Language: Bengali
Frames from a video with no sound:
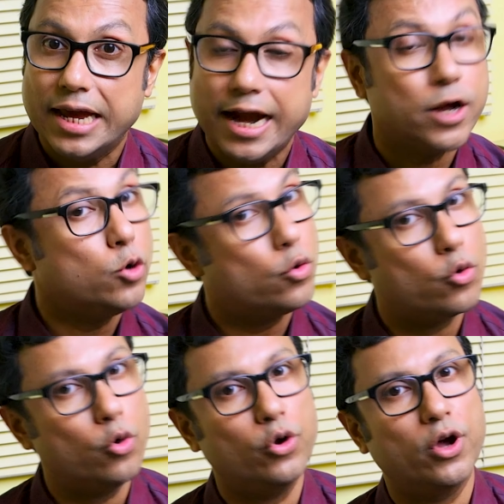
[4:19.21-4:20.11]
এটা কোনো
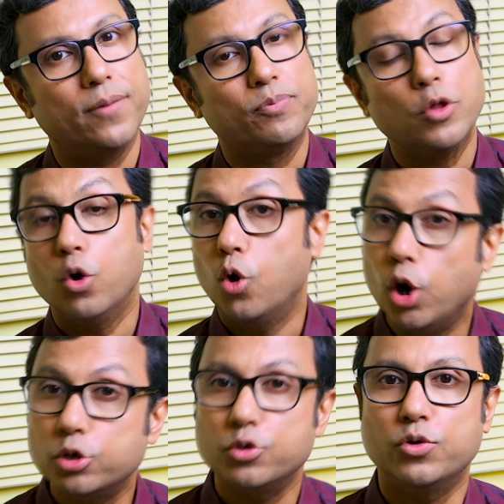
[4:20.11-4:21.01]
রোগ নয়
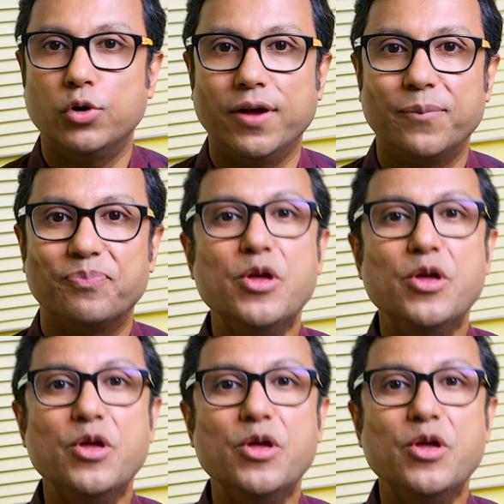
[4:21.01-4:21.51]
অসুখ নয়